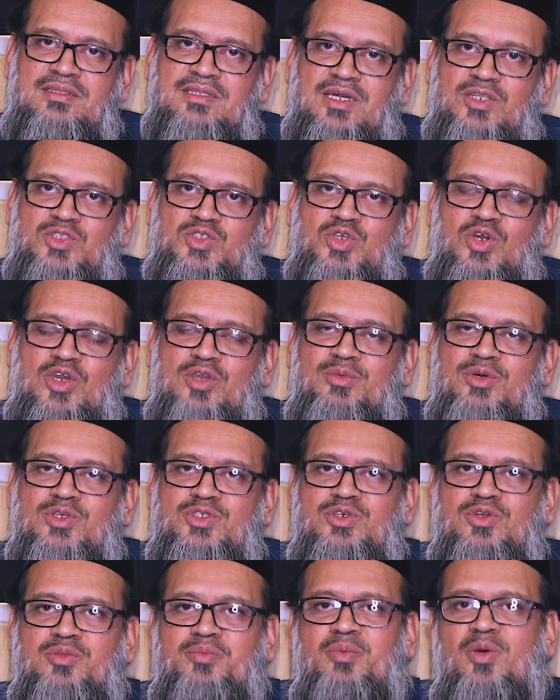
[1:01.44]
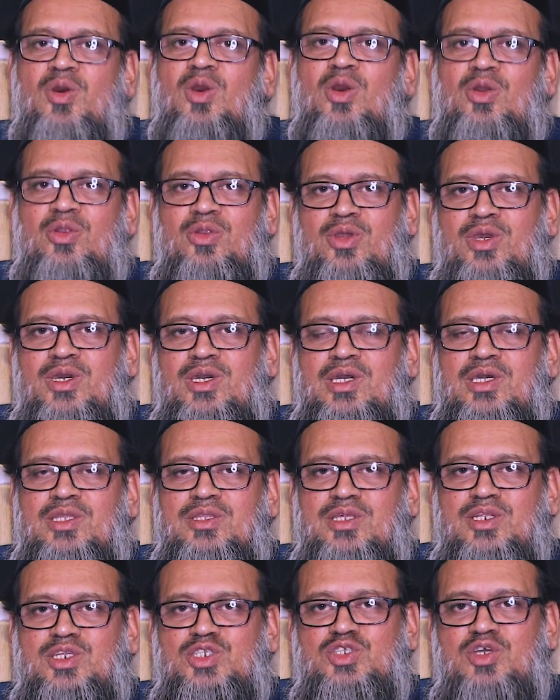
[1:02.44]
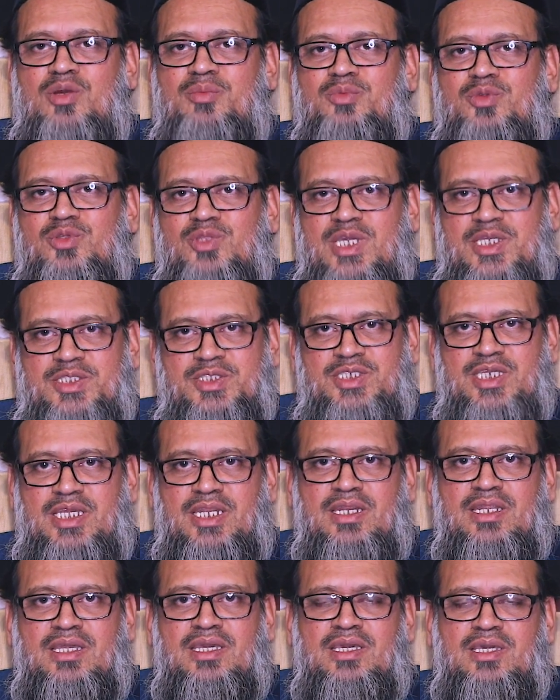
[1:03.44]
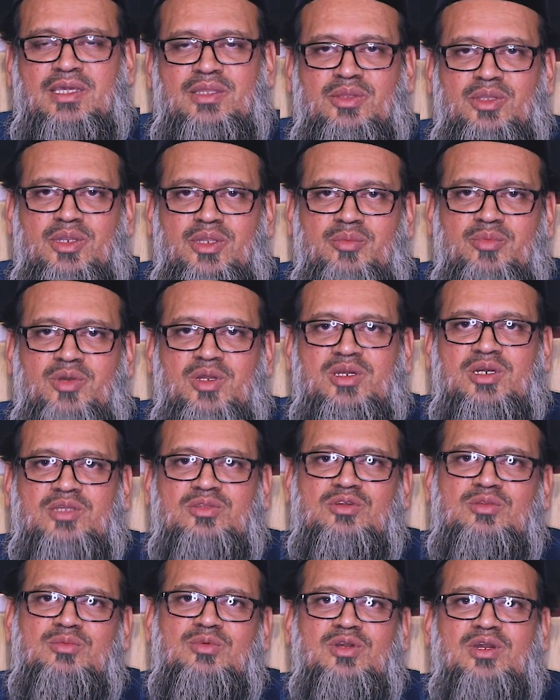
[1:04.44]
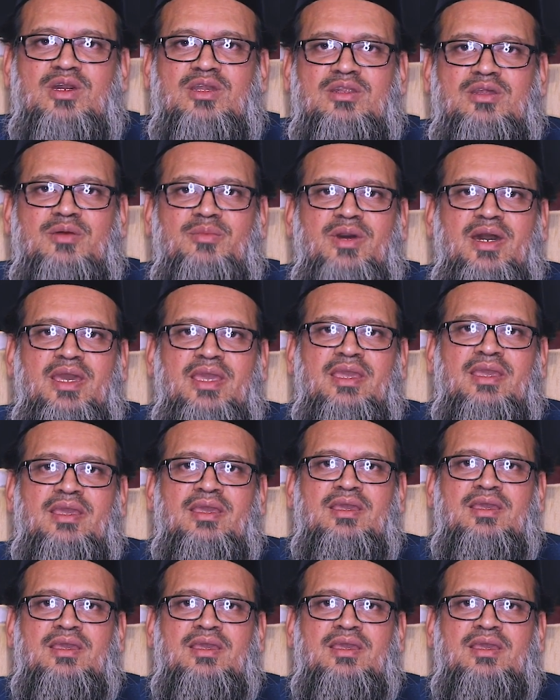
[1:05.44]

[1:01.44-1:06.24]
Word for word: তার ছয় বছর পর তিনি স্বপ্ন দেখছেন তিনি মক্কাতুল মোকাররমায়